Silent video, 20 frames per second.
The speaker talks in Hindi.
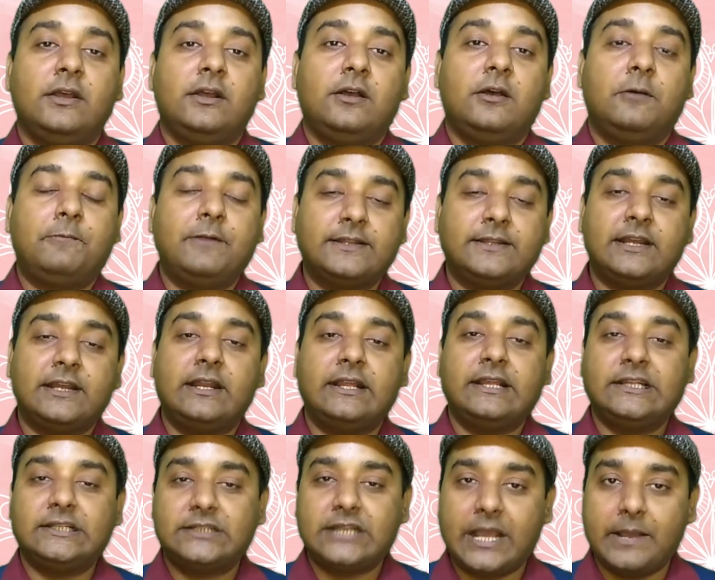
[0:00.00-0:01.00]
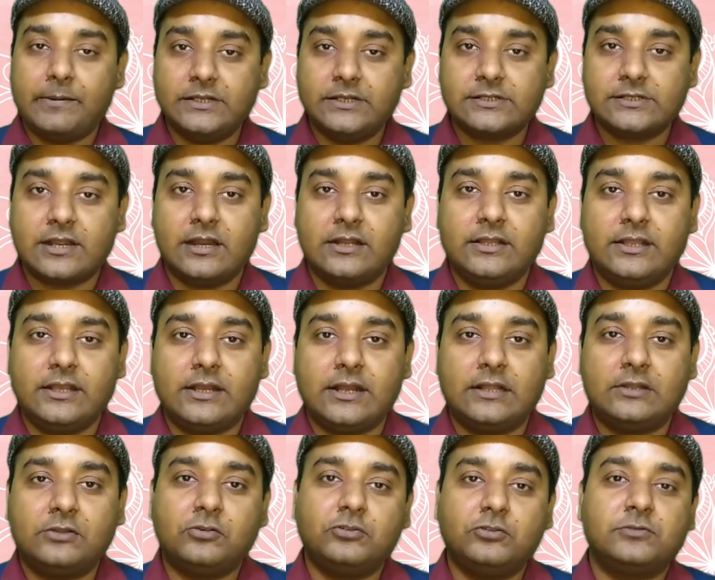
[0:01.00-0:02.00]
फिर से रीस्टैब्लिश करने का
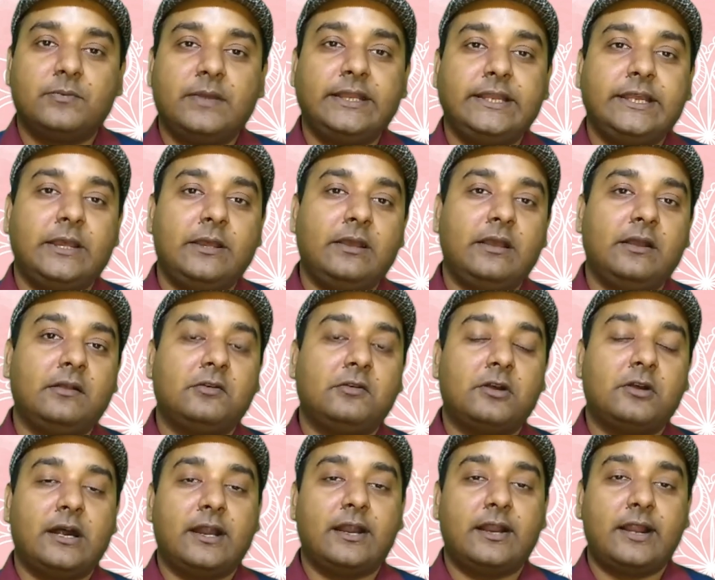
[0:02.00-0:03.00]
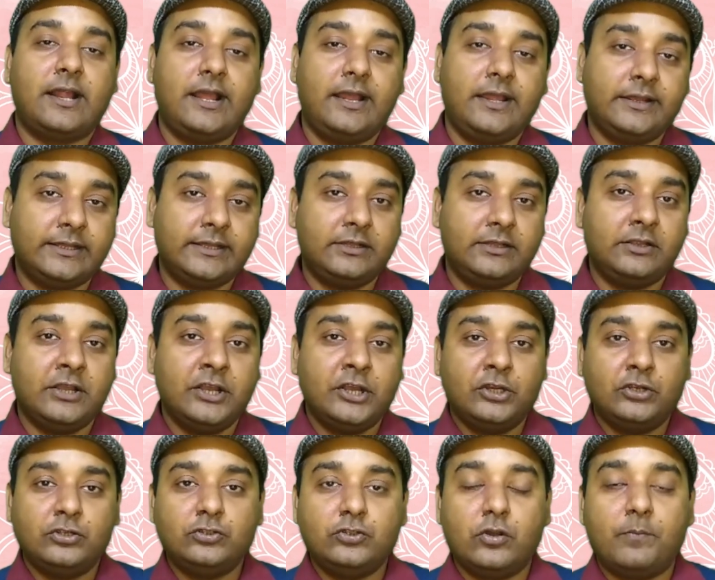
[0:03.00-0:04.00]
तो उसमें ये कर रहे हैं कि
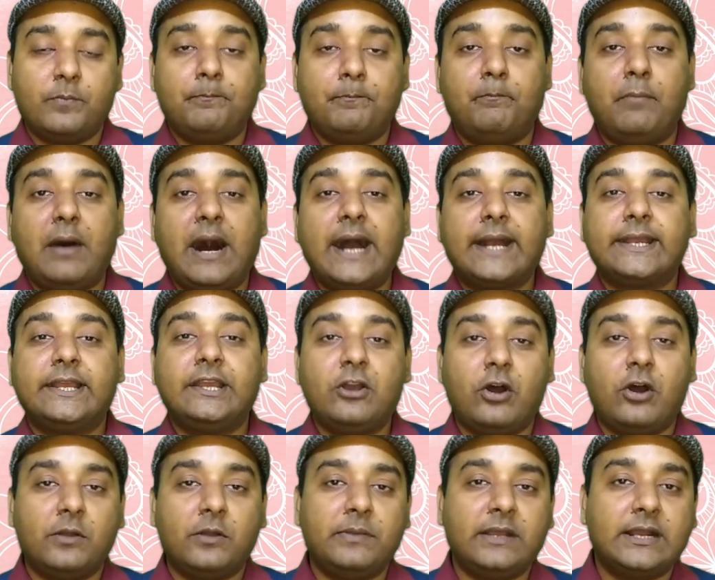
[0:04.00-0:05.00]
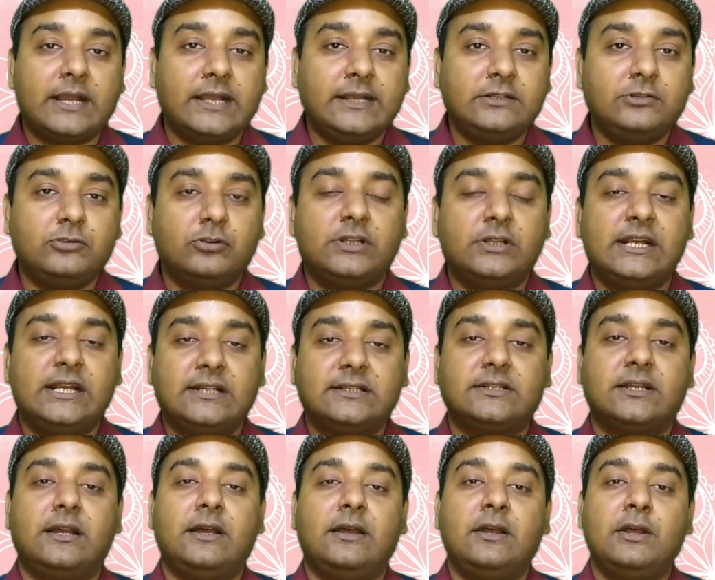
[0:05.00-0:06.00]
जो बाकी और भी कई जो
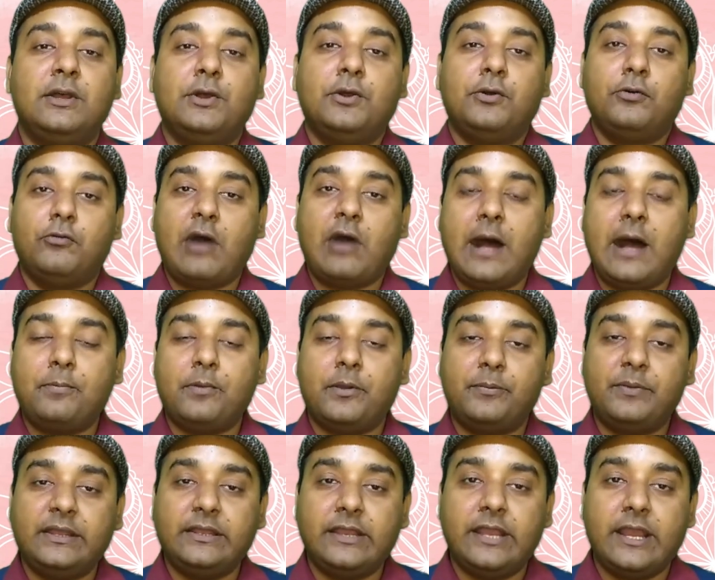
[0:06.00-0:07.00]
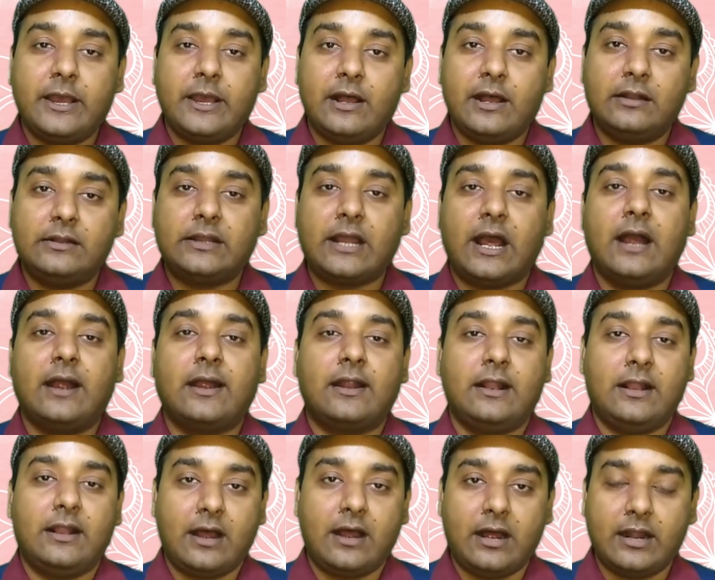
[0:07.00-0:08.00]
देश हैं वहाँ पे भी ये टांग
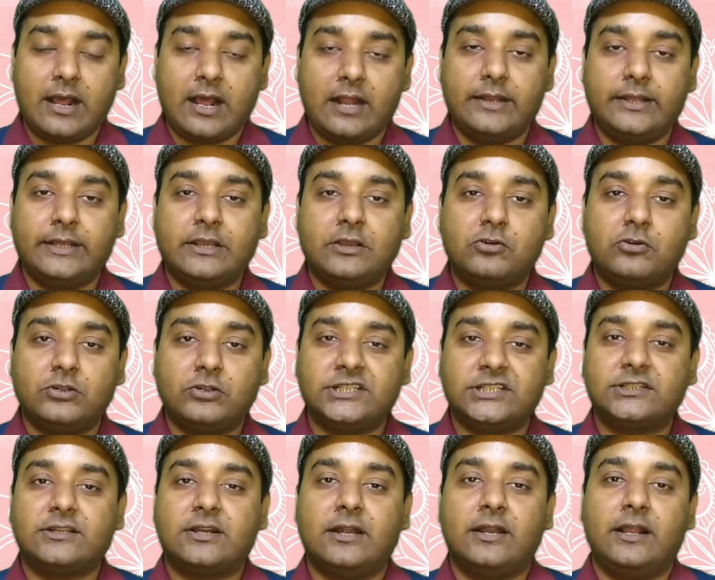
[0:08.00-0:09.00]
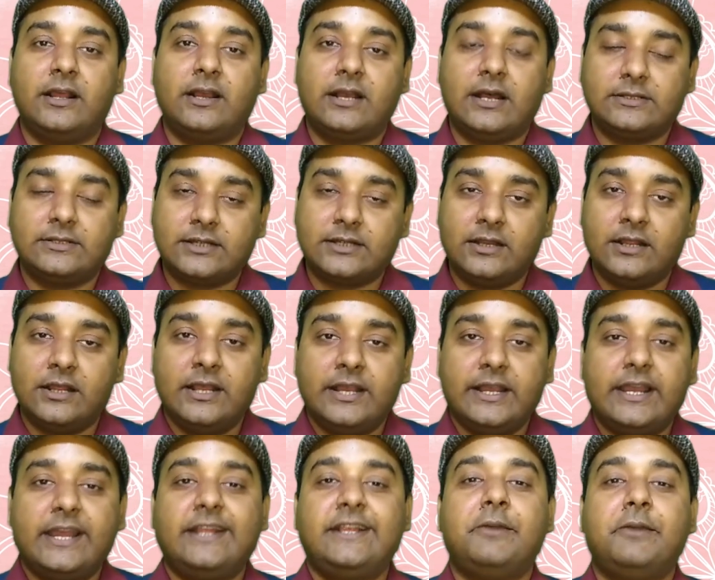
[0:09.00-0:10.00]
अड़ाने की कोशिश कर रहे हैं खासकर
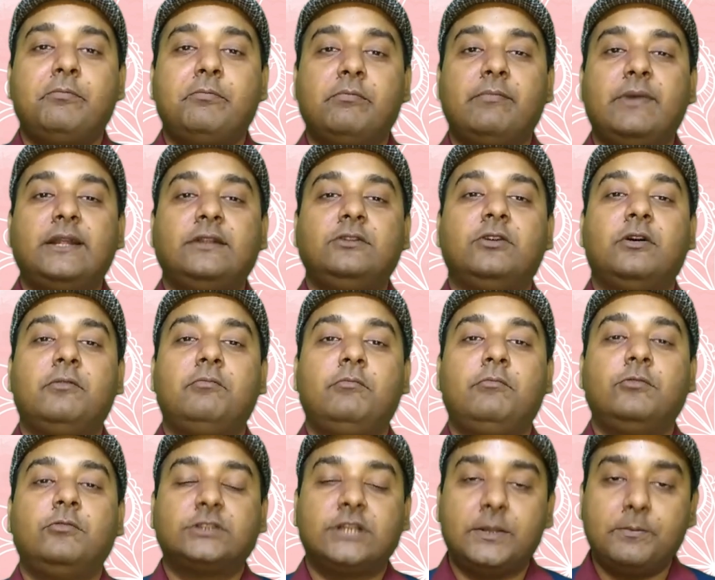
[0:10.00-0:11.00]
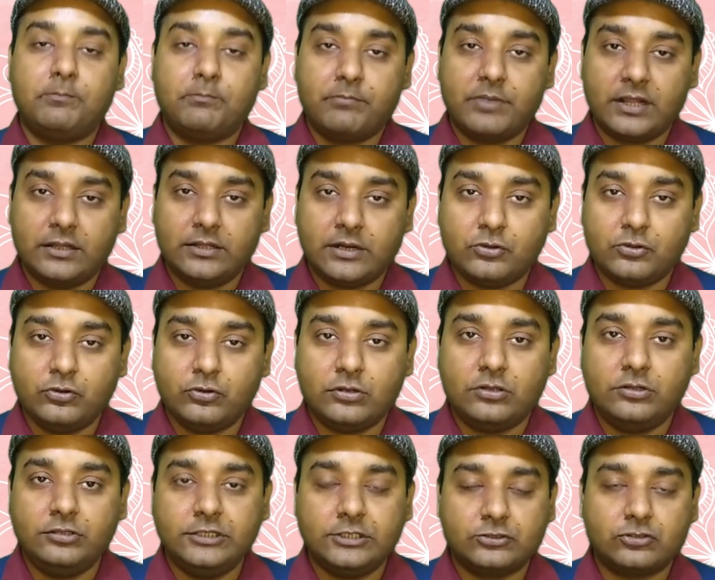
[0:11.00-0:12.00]
इजिप्ट में जो मुस्लिम ब्रदरहुड
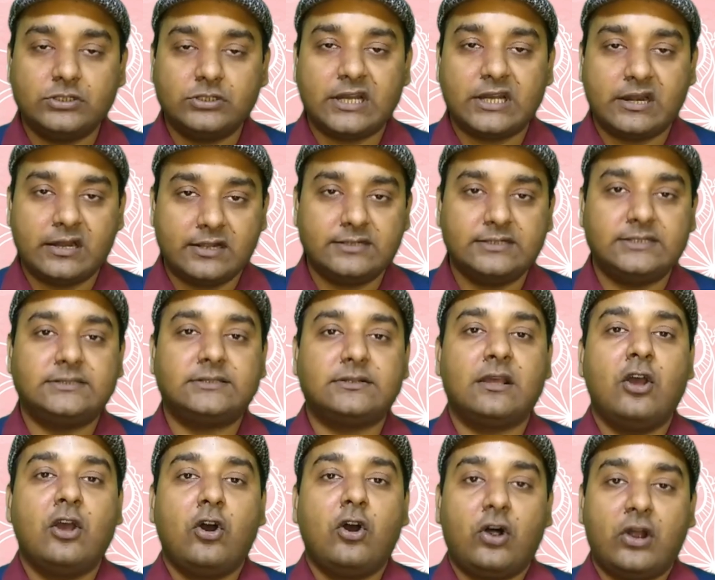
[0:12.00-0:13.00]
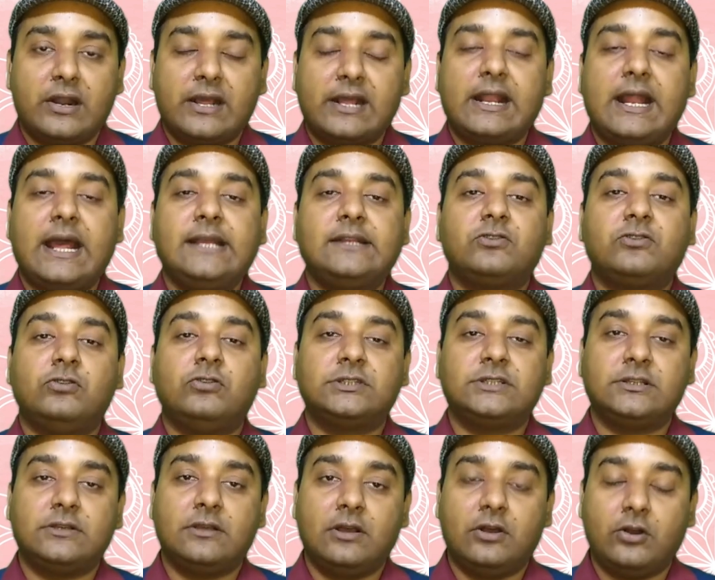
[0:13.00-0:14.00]
जिसको टेररिस्ट ऑर्गेनाइज
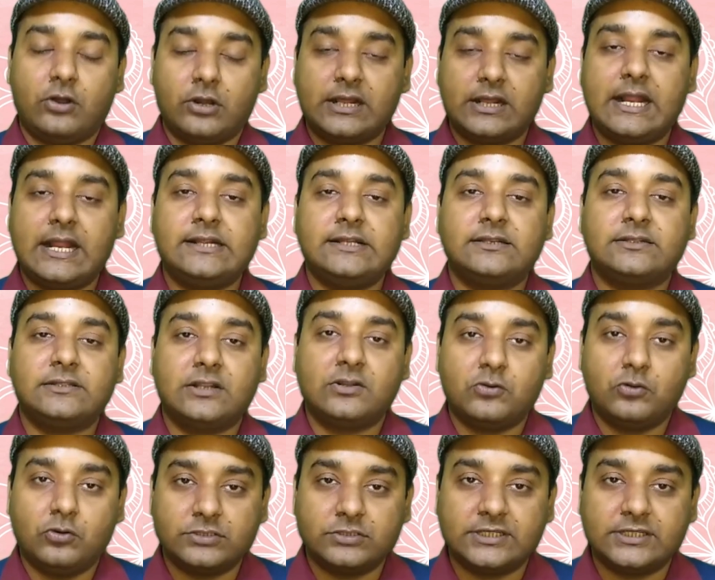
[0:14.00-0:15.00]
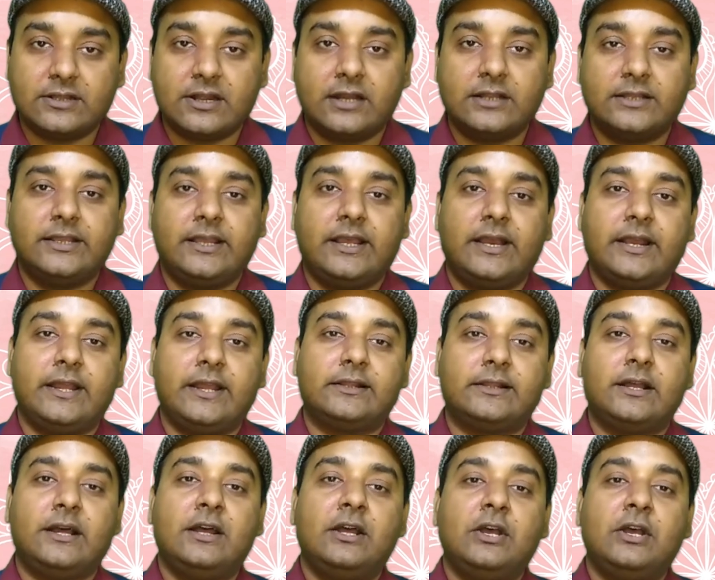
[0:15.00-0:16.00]
घोषित ऑर्गेनाइजेशन घोषित कर दिया गया था